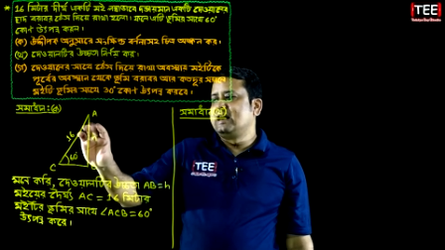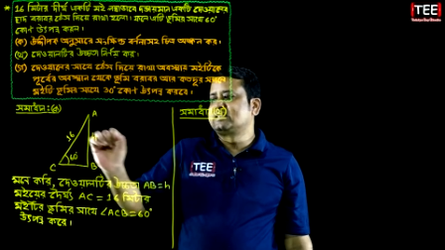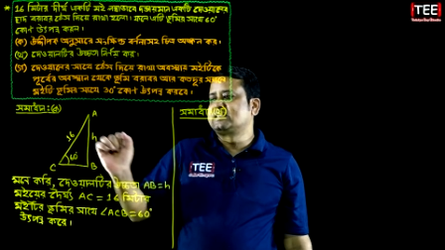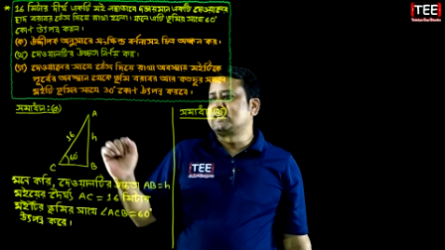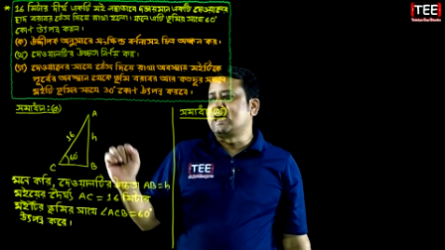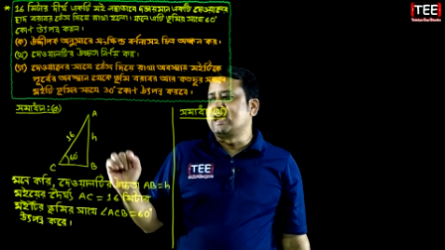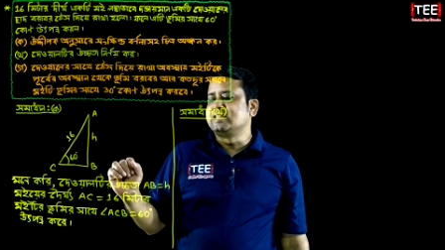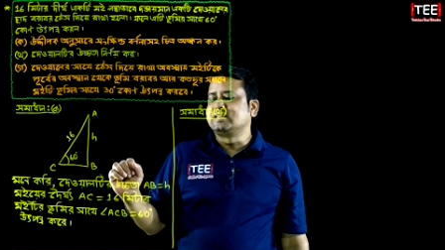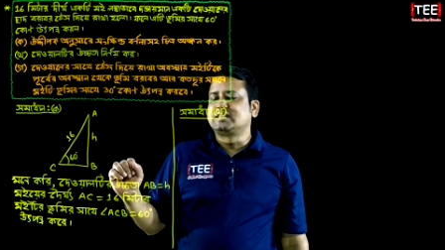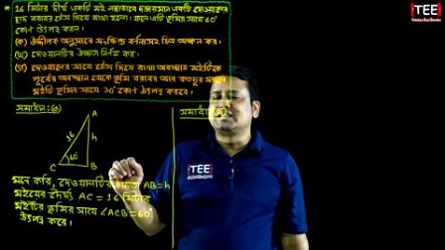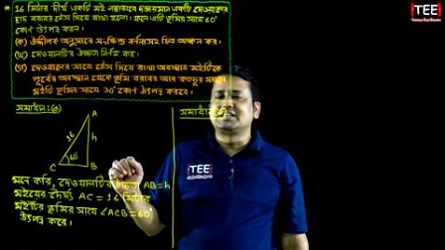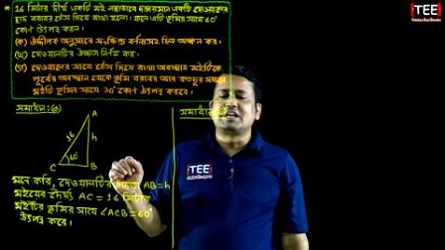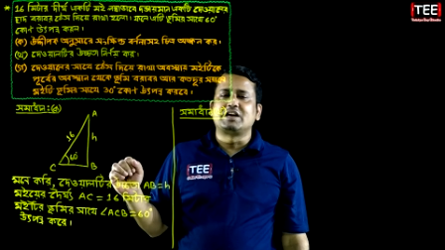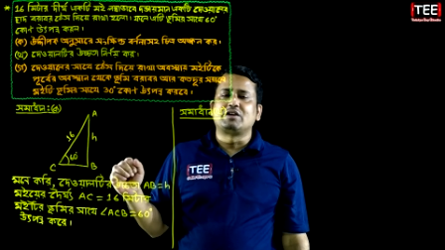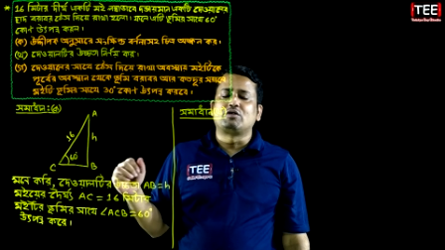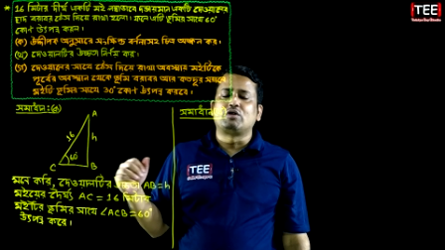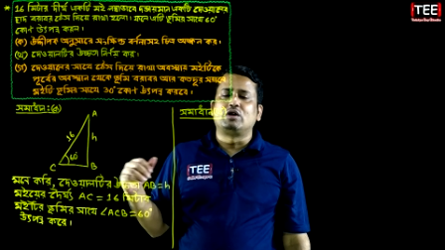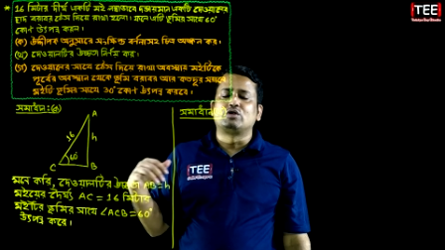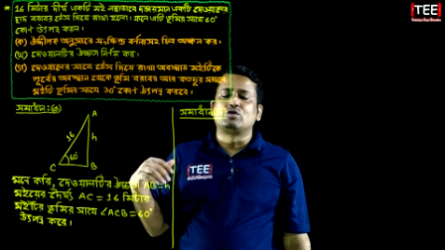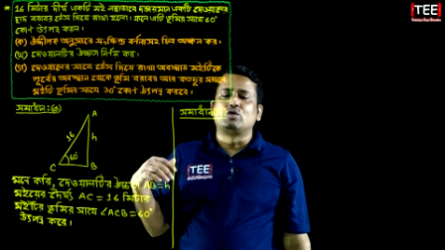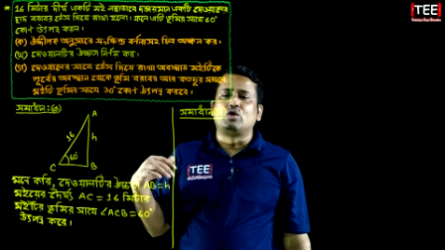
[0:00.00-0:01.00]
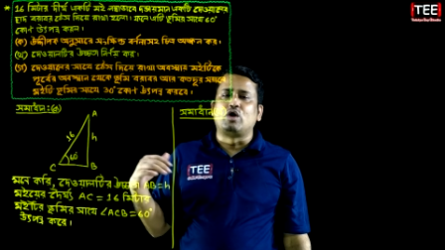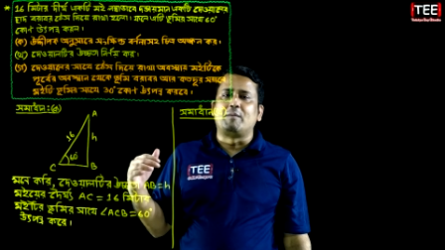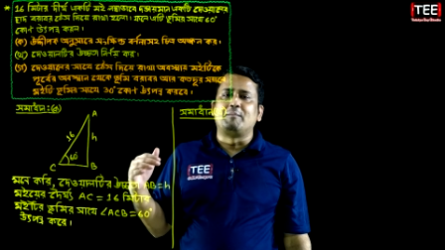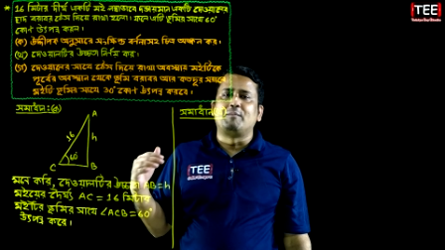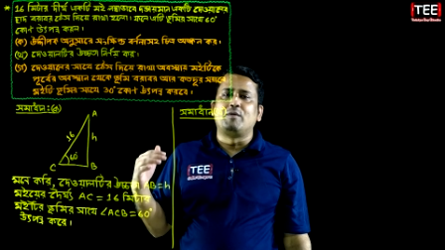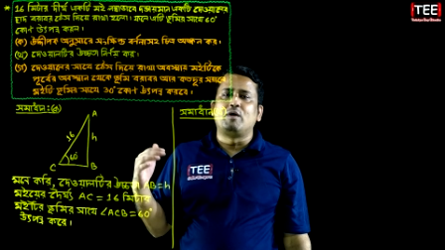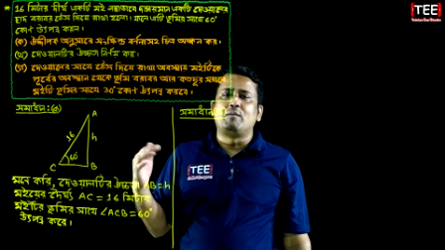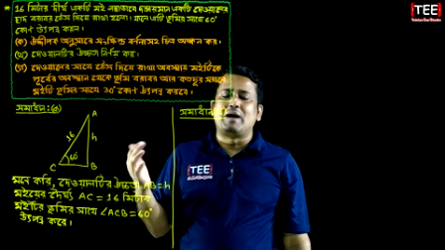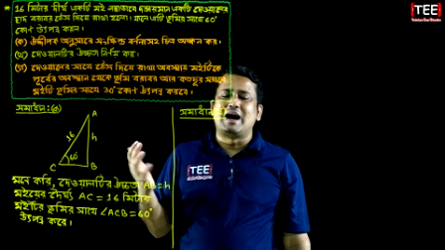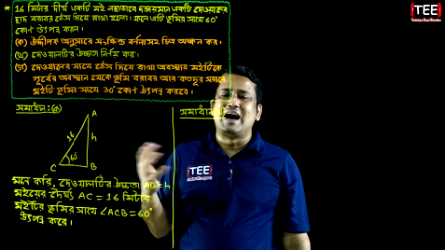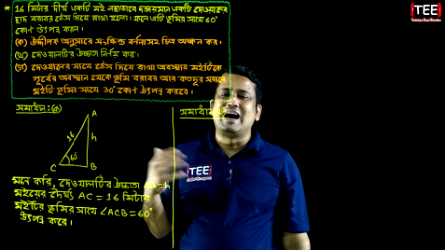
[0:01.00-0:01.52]
সাইন থিটা ইকুয়াল টু লম্ব
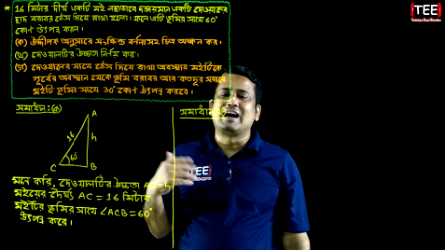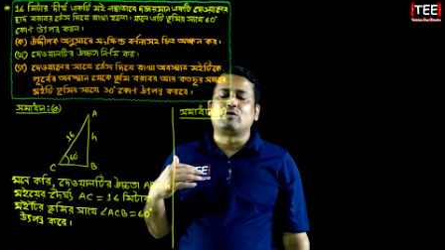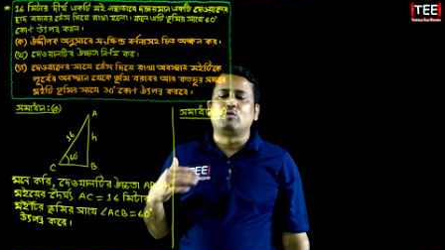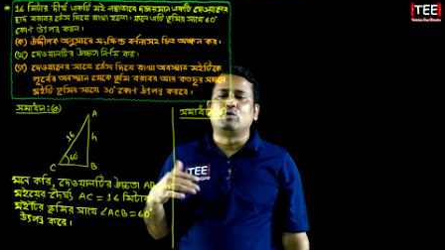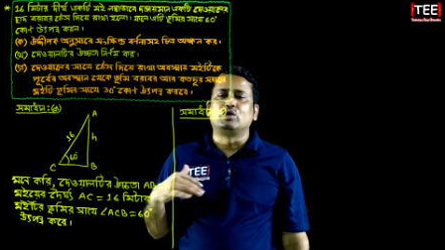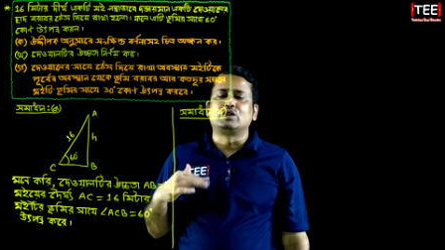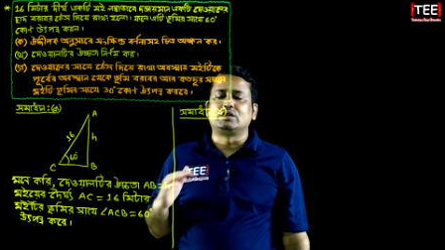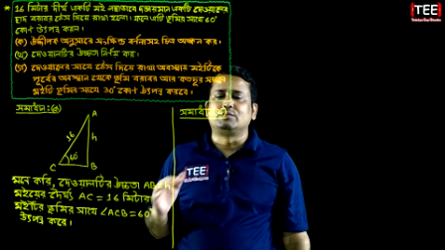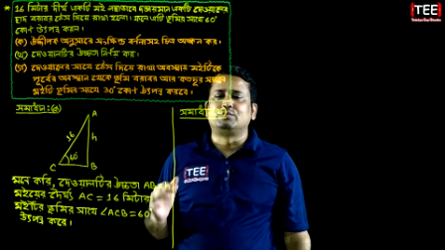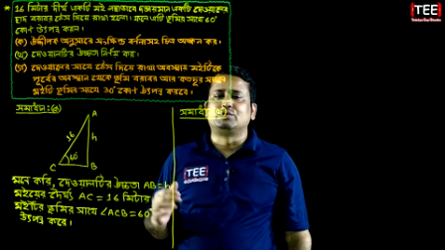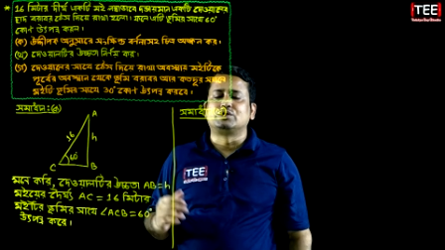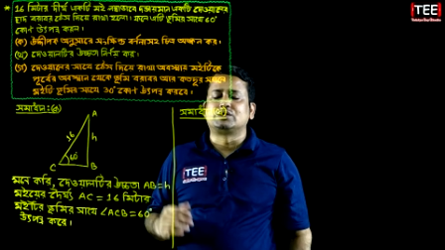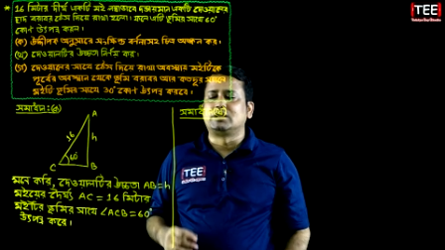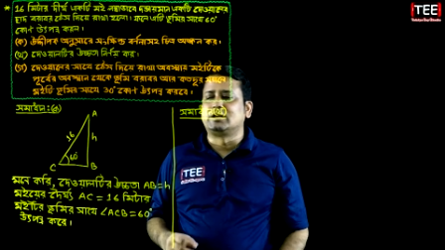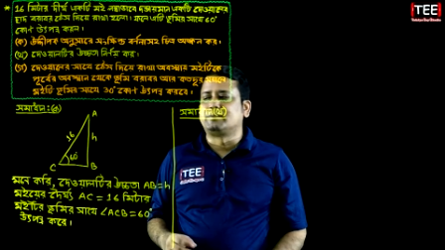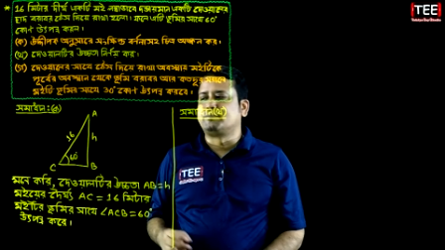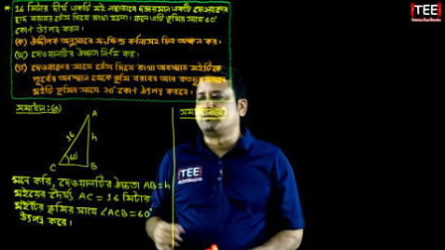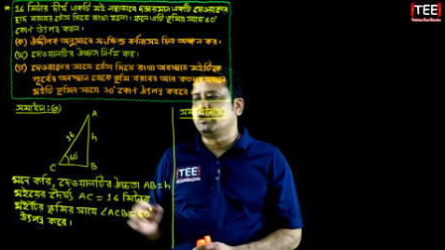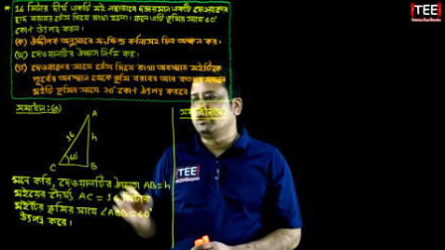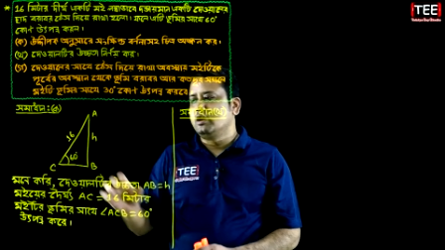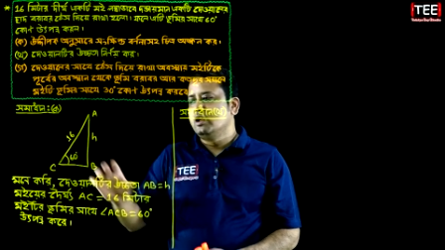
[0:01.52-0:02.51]
ভাগ অতিভুজ লিখব